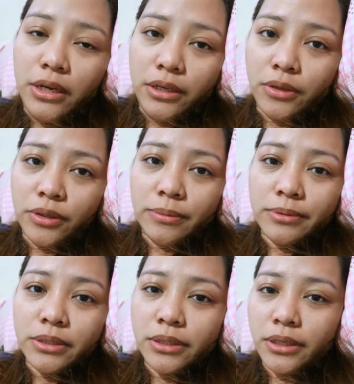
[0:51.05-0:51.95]
ayun,
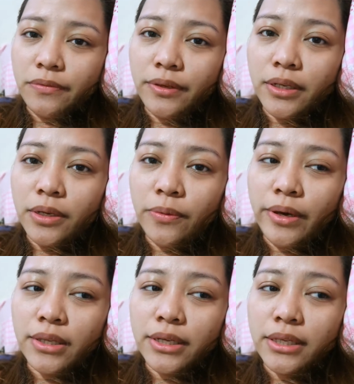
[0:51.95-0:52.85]
I'm still not feeling
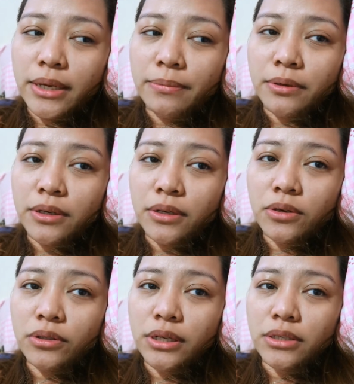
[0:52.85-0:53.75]
well and I'm gonna
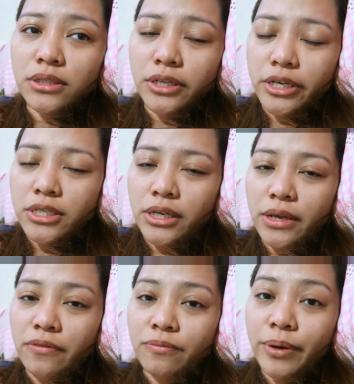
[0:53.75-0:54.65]
go downstairs
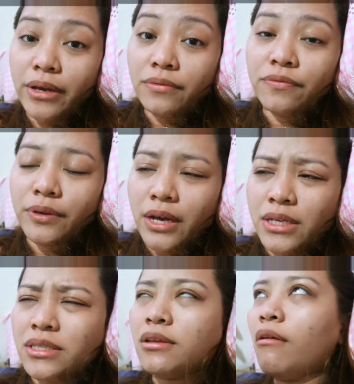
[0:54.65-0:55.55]
and have
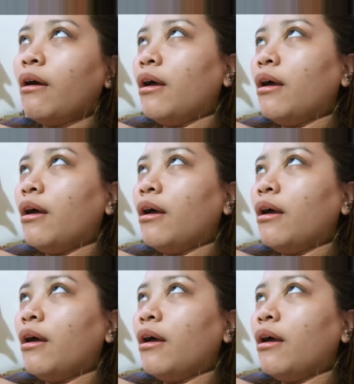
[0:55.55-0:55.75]
breakfast.